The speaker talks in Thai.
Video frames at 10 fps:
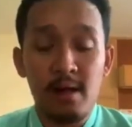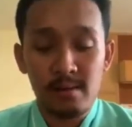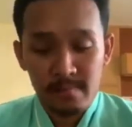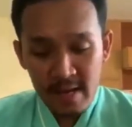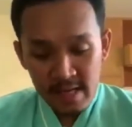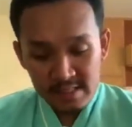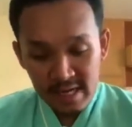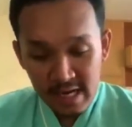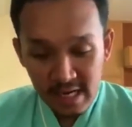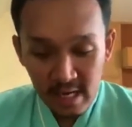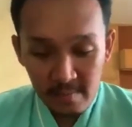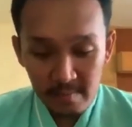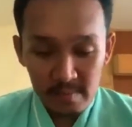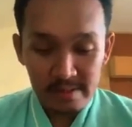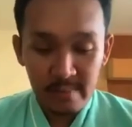แพทย์แจ้งนะครับ
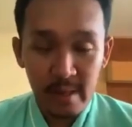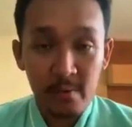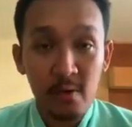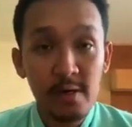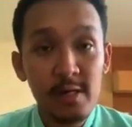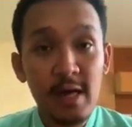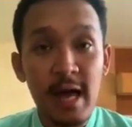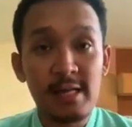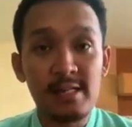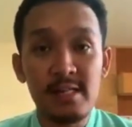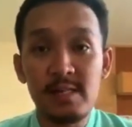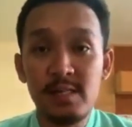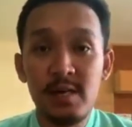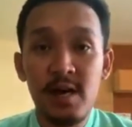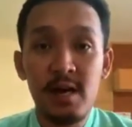สำหรับคนที่อาจจะติด
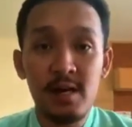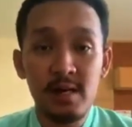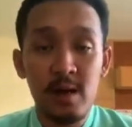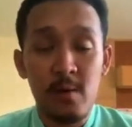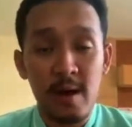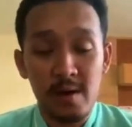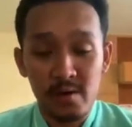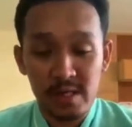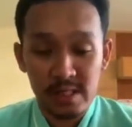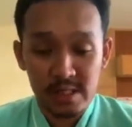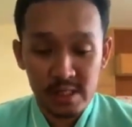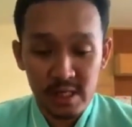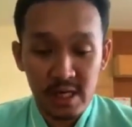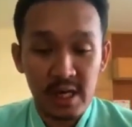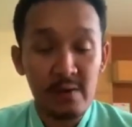เชื้อ หรือระแวงว่าตัวเองติดเชื้อ
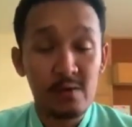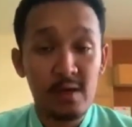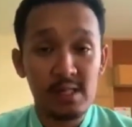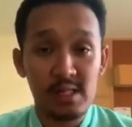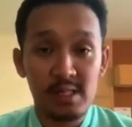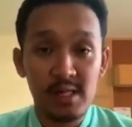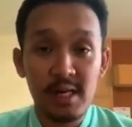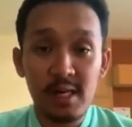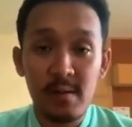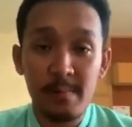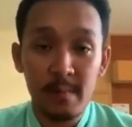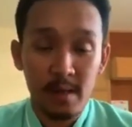คิดว่าตัวเองติดเชื้อนะครับ